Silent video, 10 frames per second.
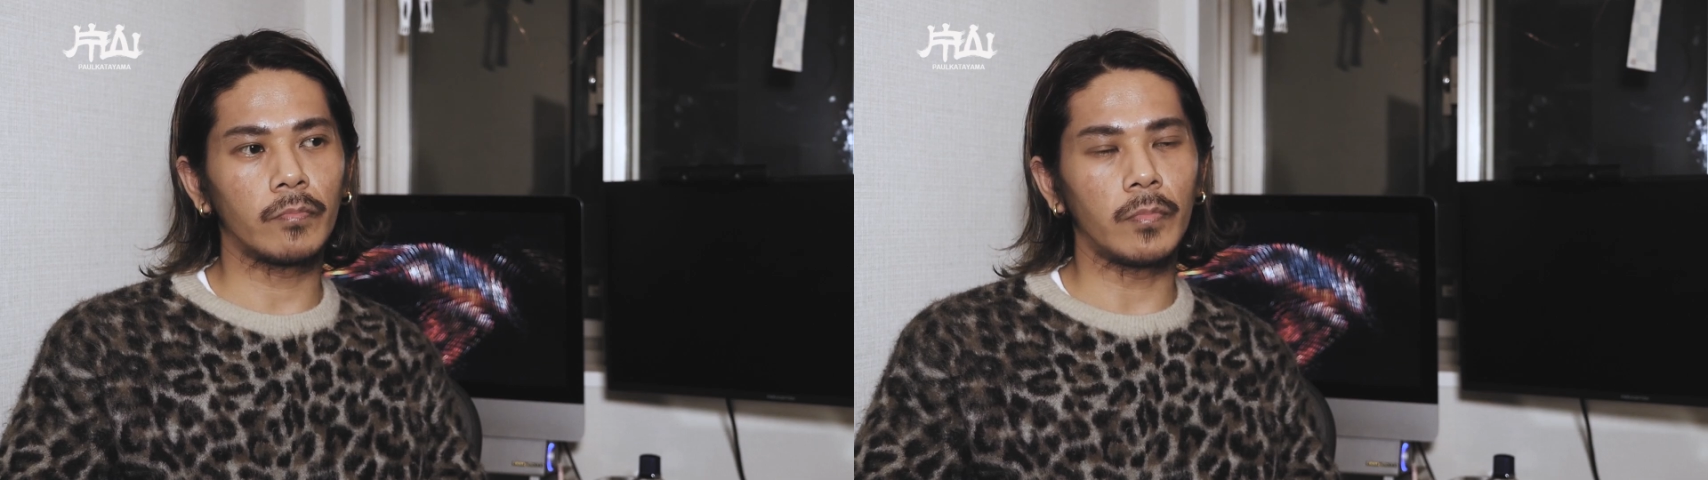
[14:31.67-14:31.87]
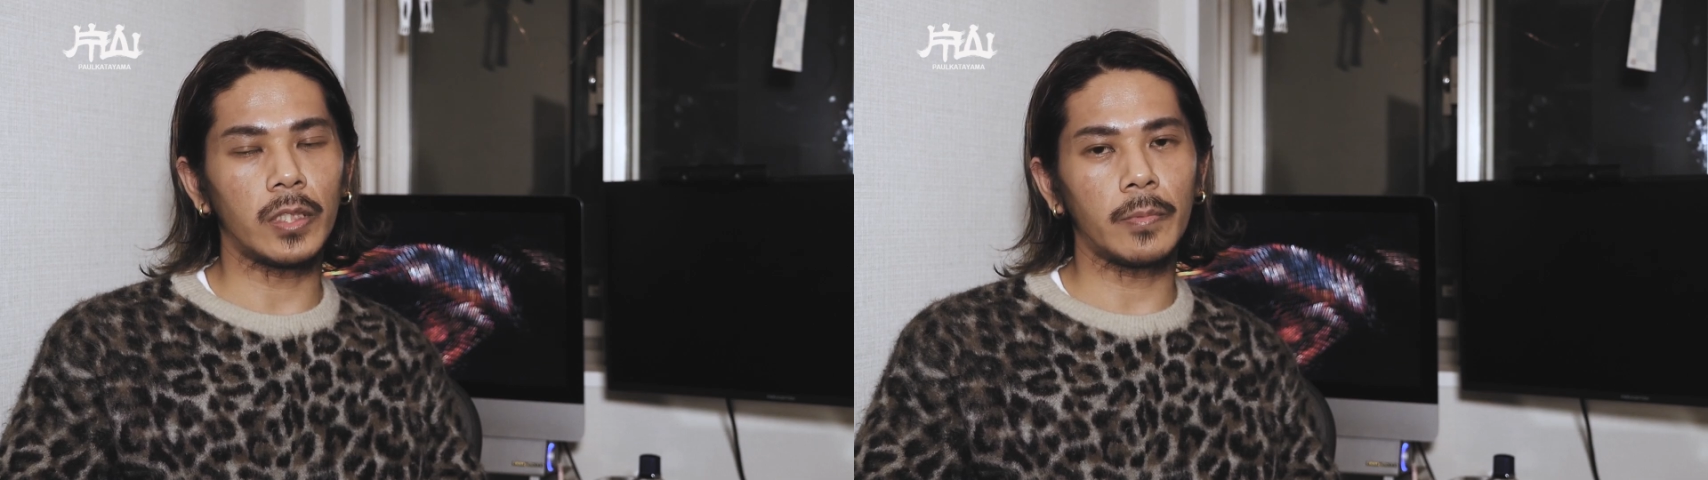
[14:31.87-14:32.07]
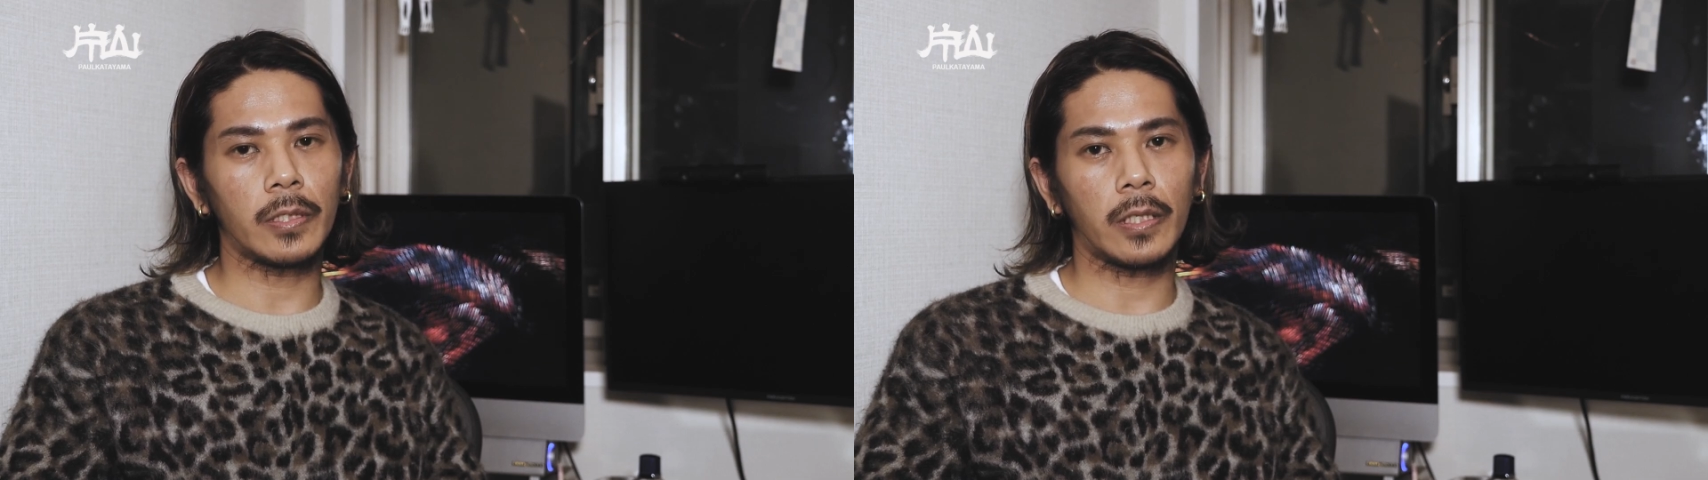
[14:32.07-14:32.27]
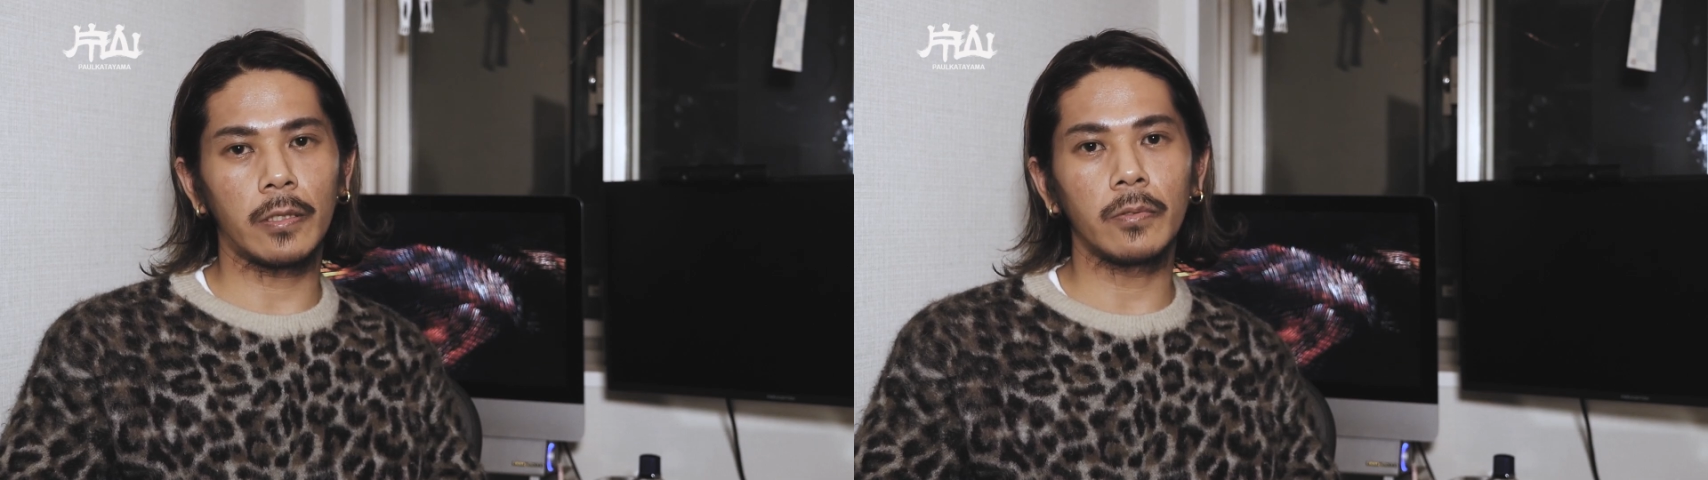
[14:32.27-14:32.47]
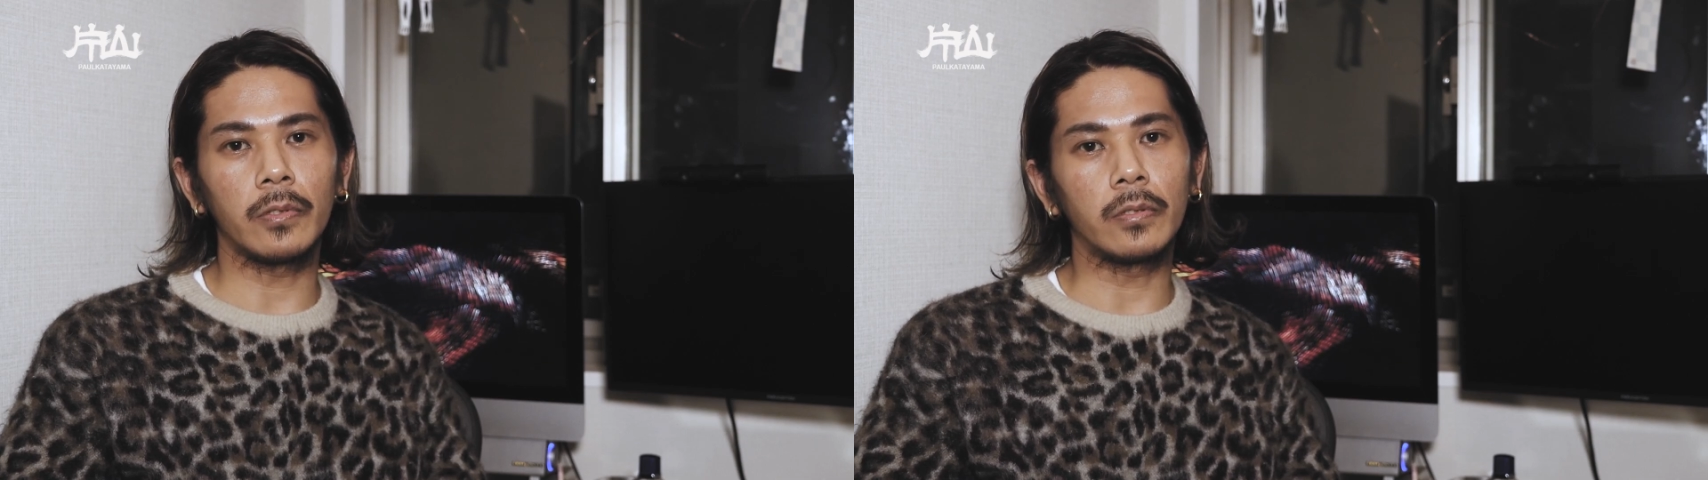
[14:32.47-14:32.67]
うん、めちゃめちゃ
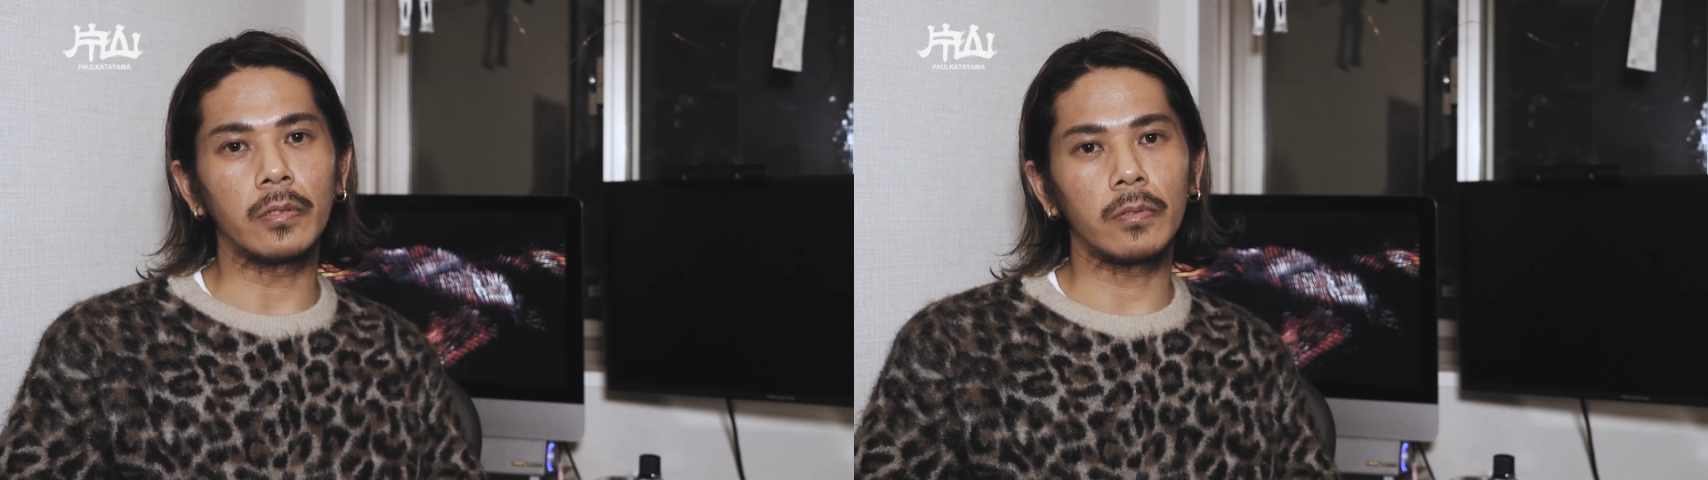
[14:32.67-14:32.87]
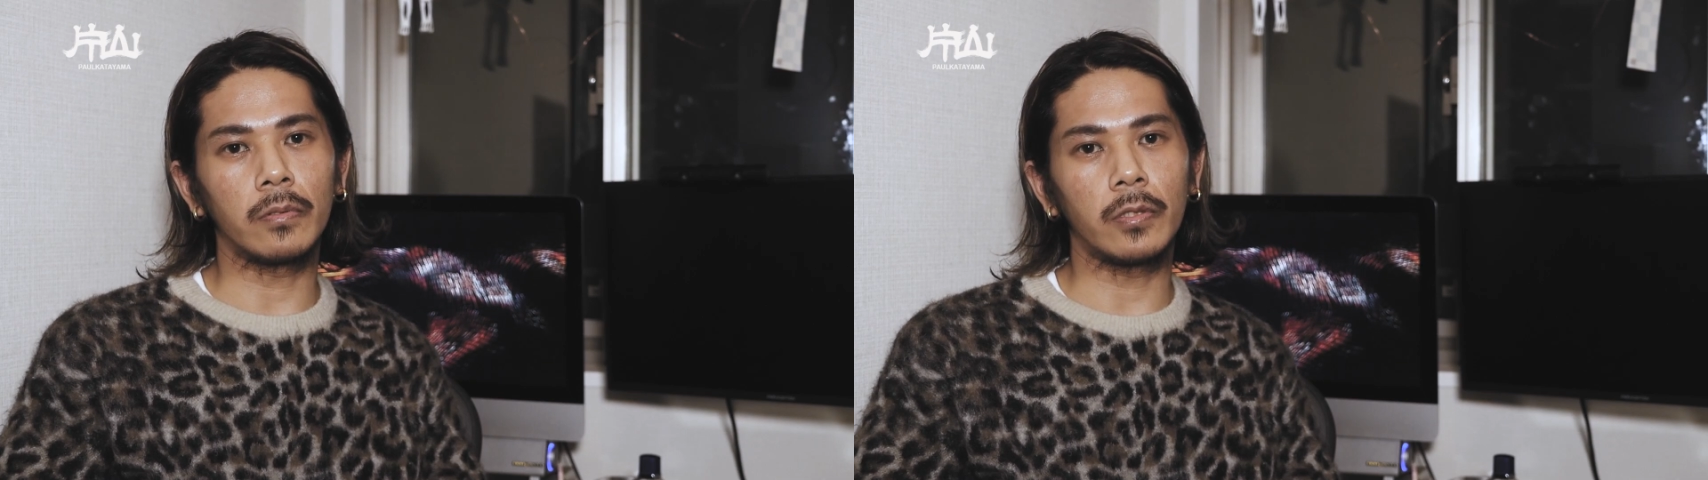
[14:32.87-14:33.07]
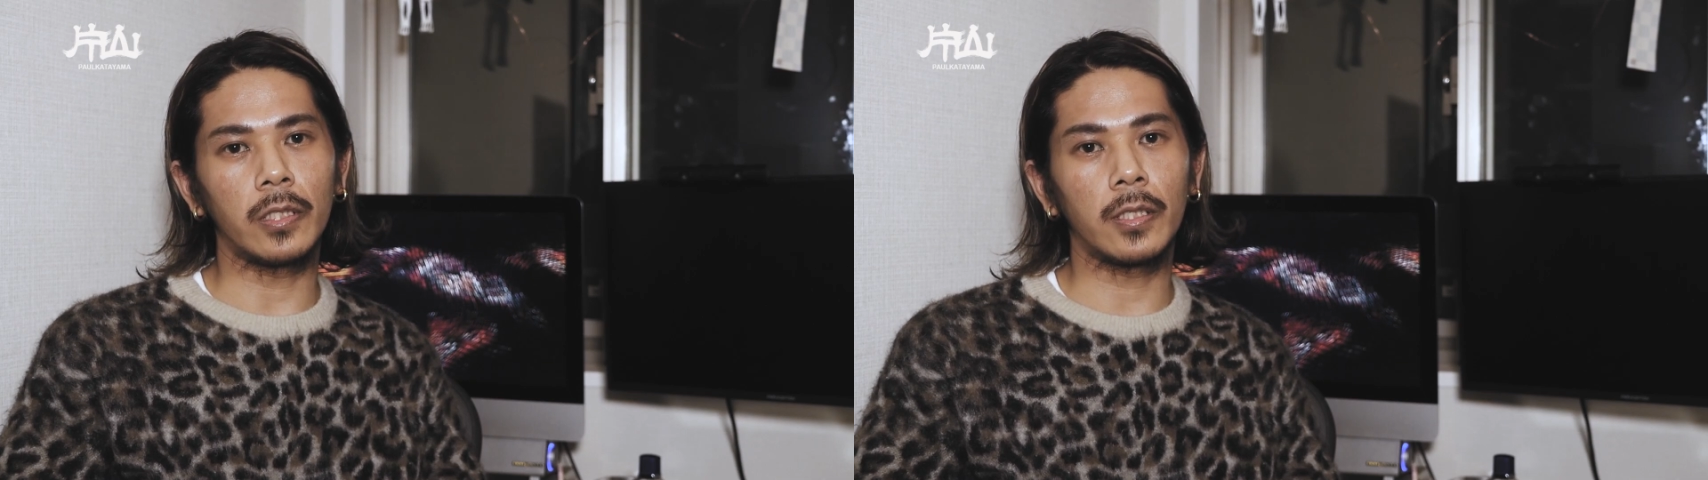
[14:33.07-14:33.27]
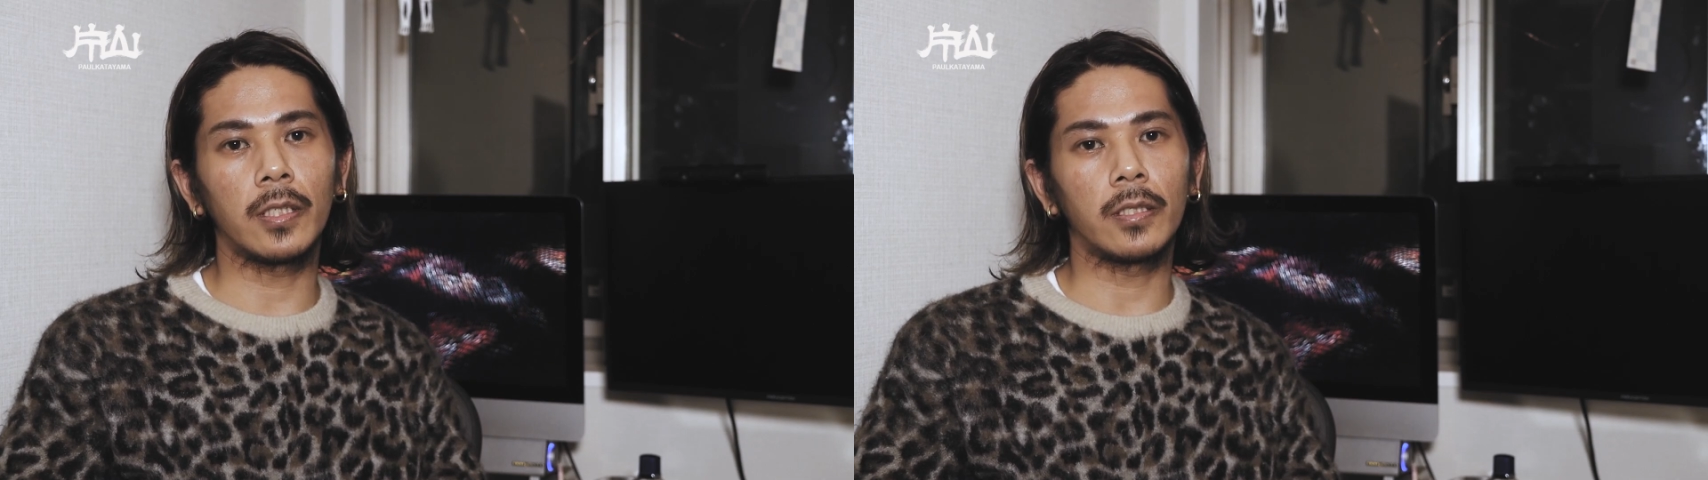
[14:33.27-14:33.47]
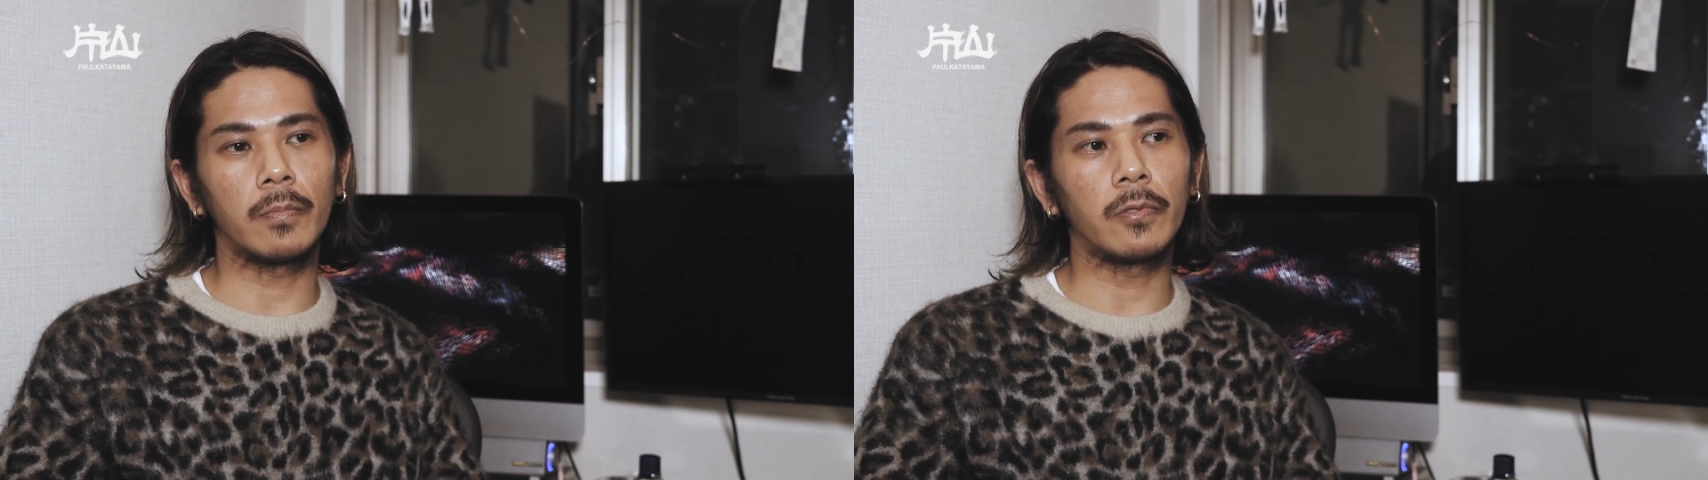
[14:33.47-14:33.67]
かっこいいですねその生き
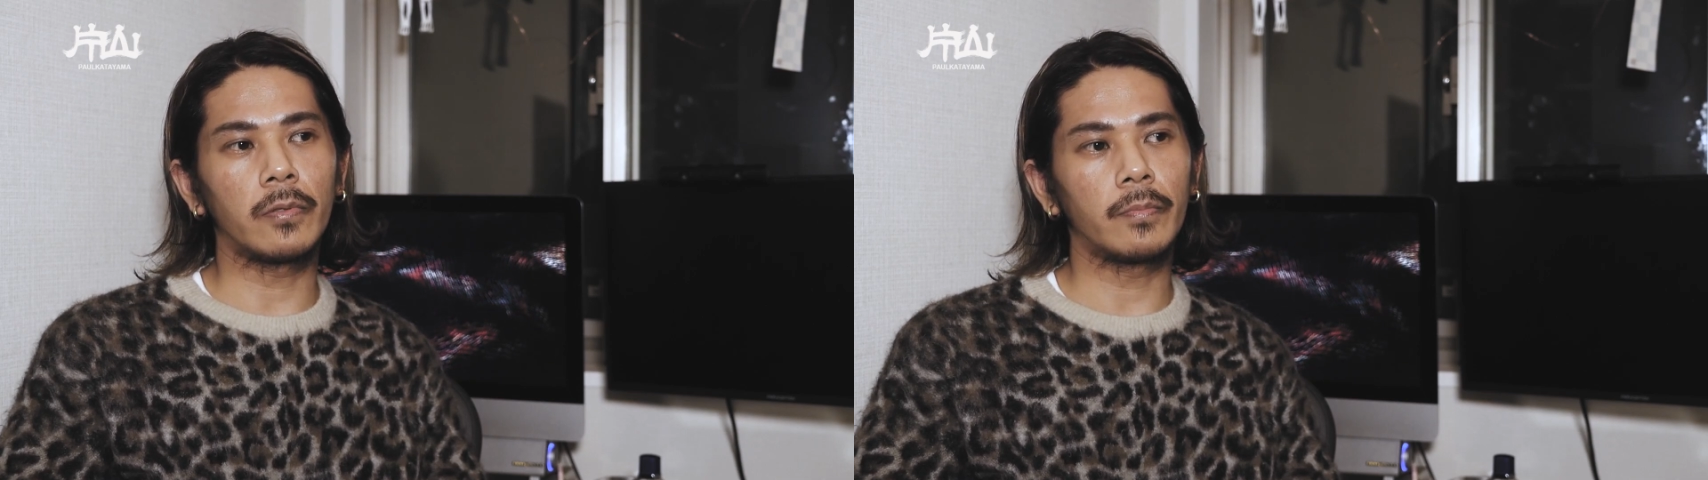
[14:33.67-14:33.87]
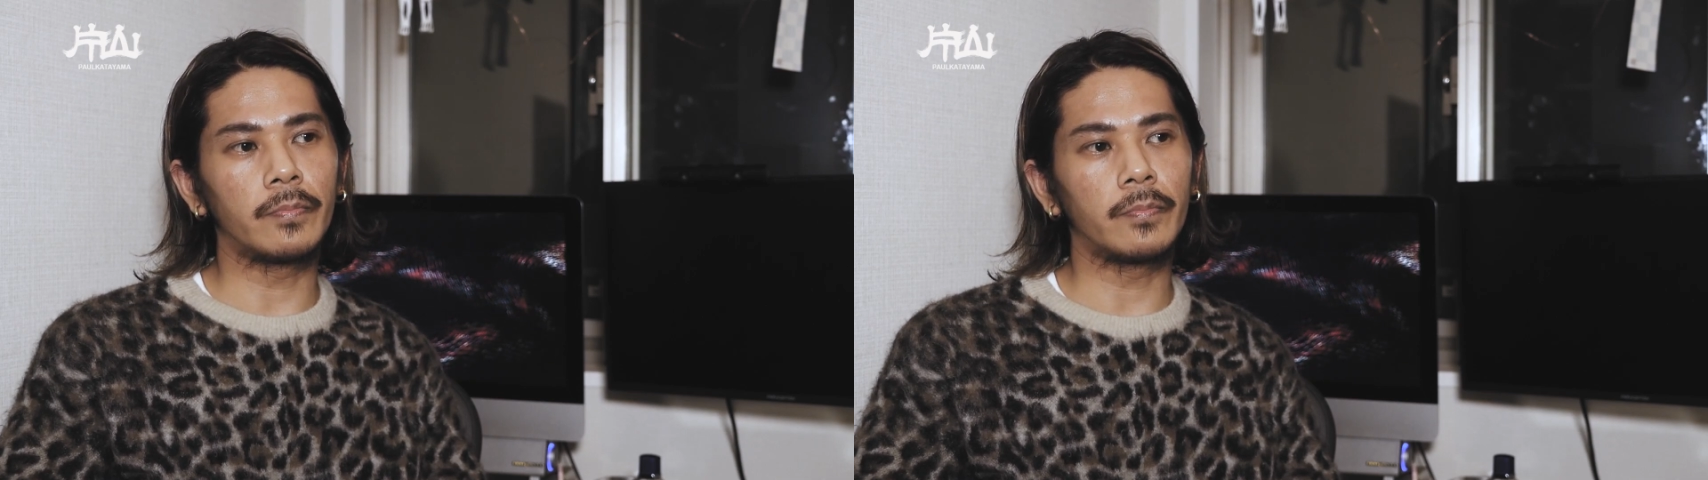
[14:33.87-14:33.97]
方も、うんま